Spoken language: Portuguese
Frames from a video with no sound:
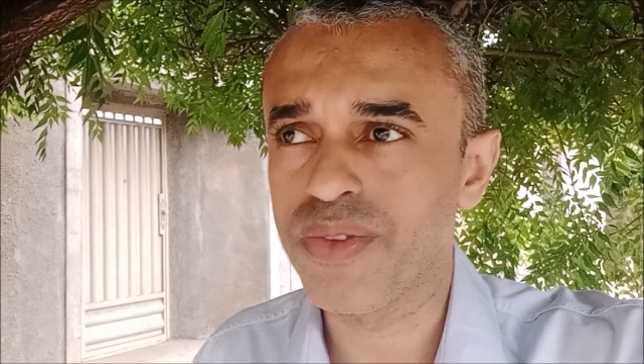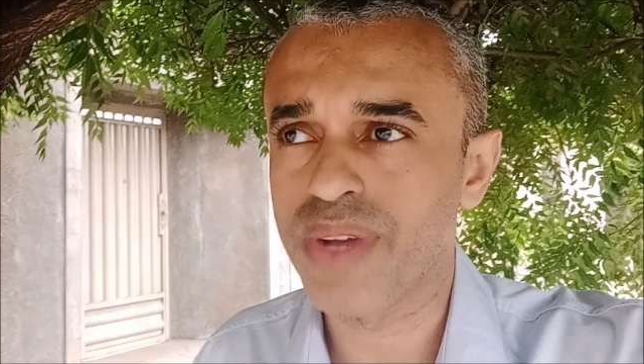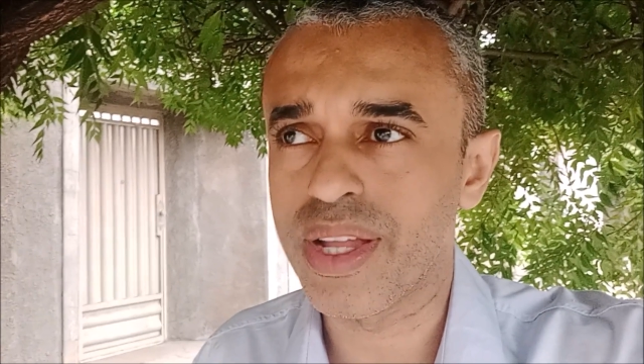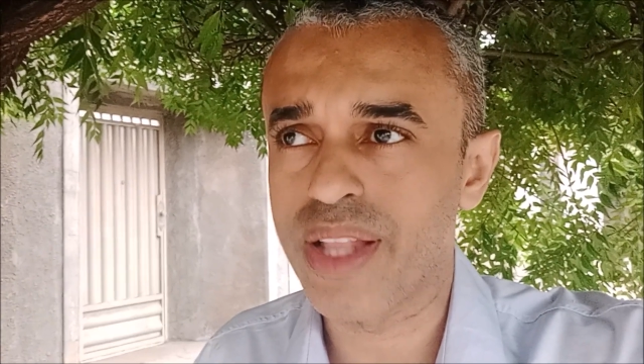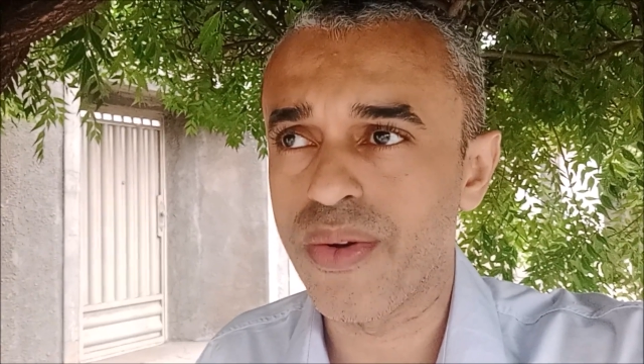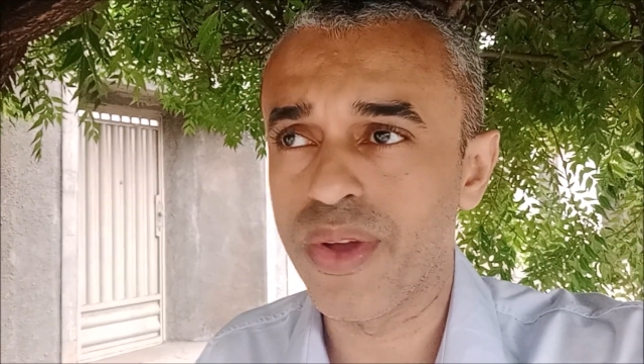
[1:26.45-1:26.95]

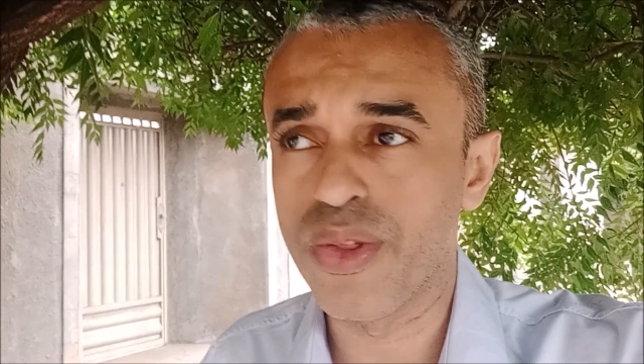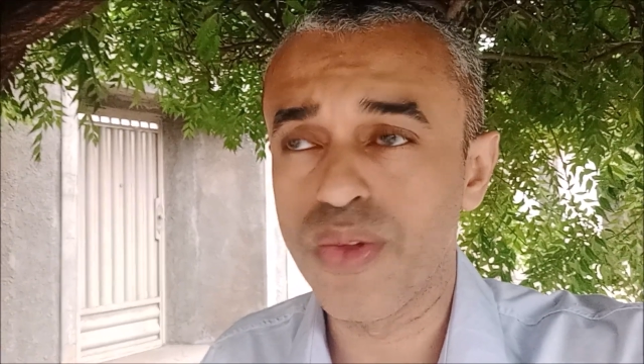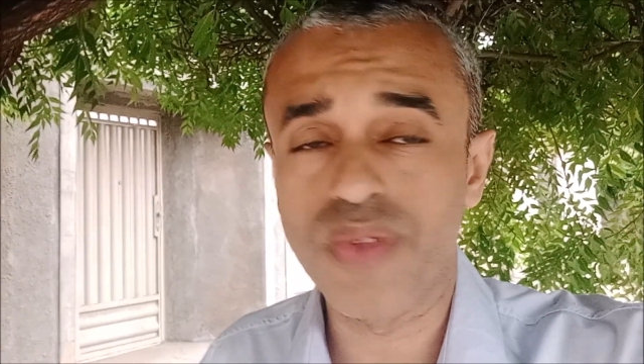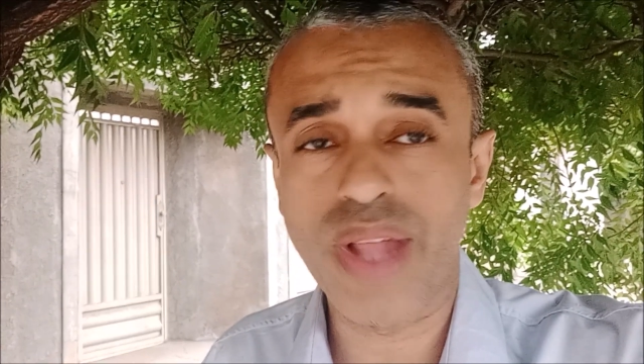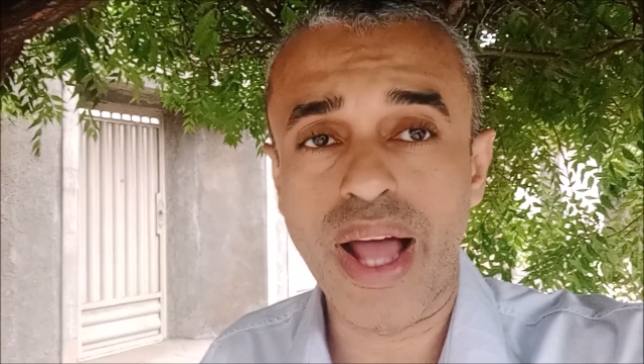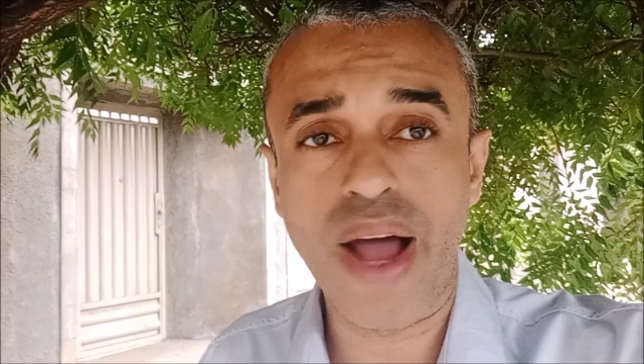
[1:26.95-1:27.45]
canal Renovo
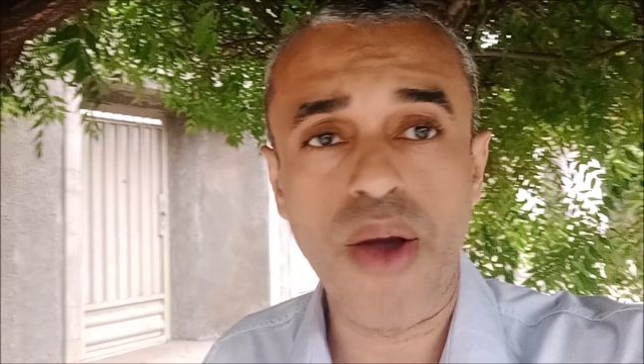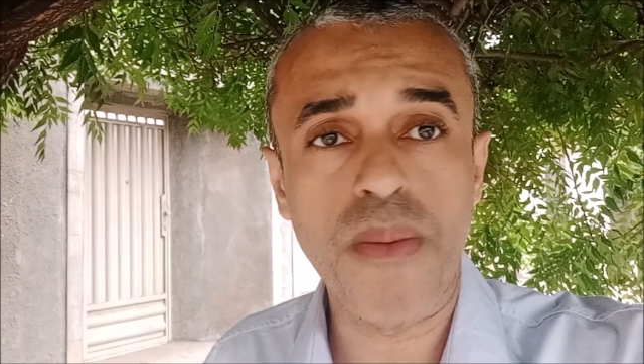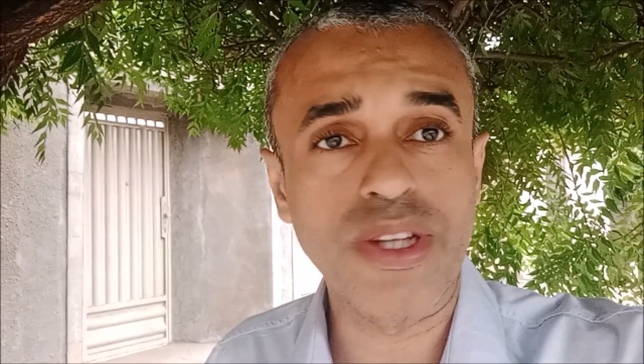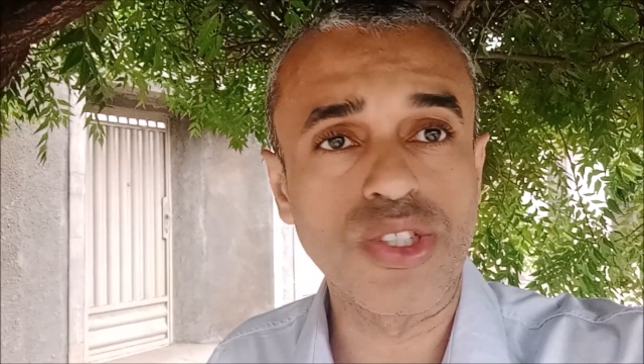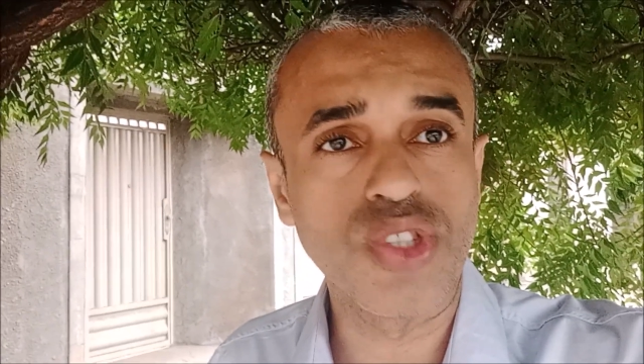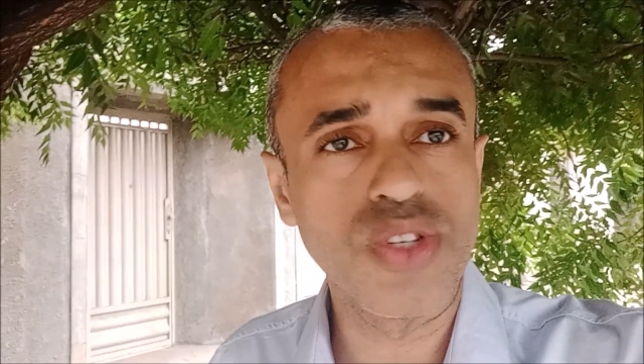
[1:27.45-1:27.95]
da Alma,
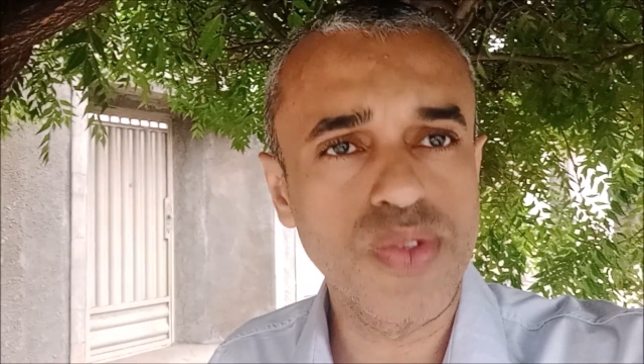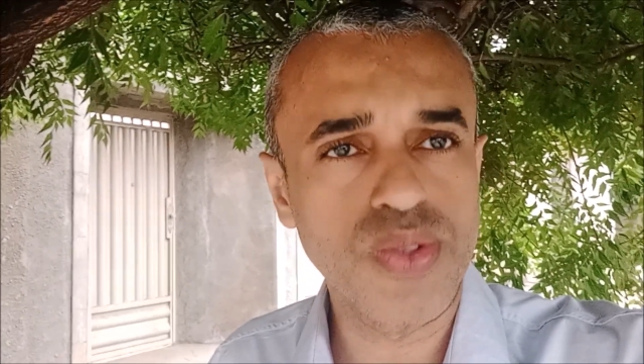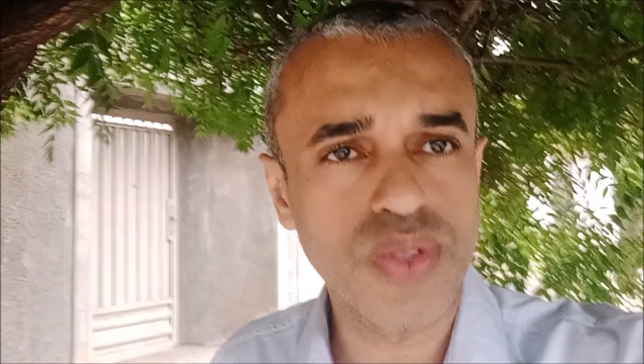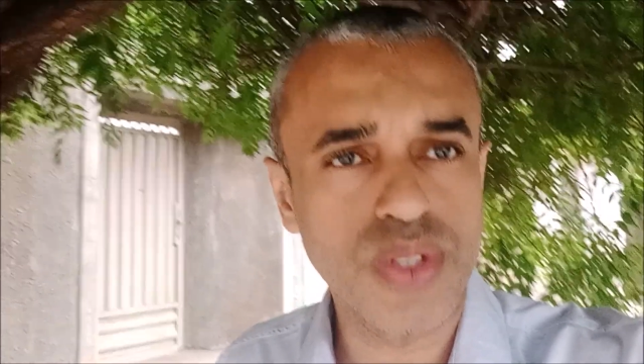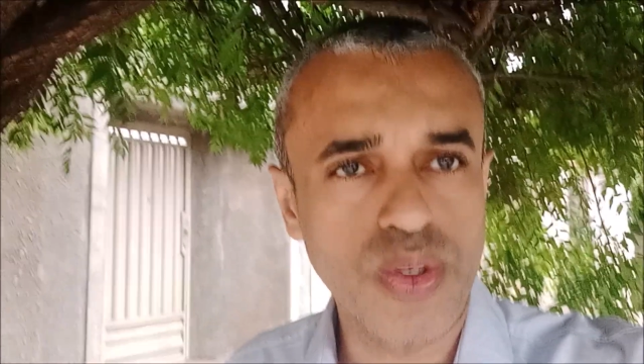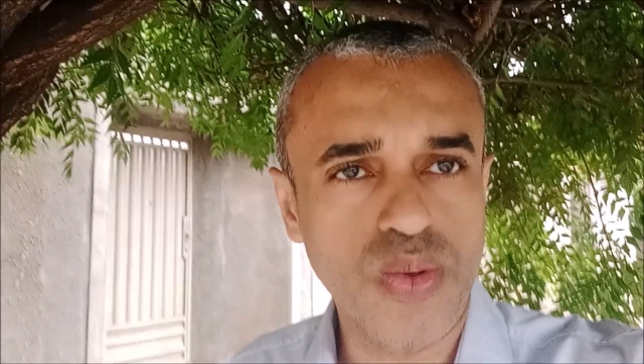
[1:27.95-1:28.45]
ative o
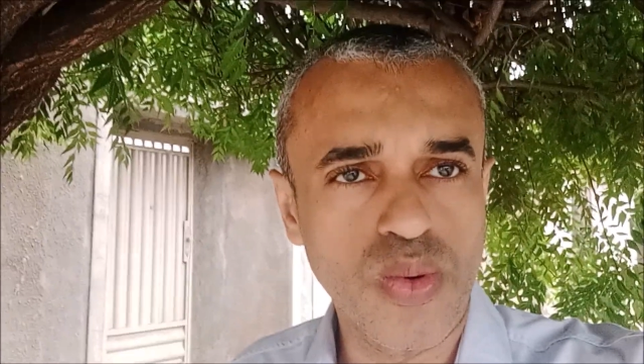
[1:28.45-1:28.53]
sininho,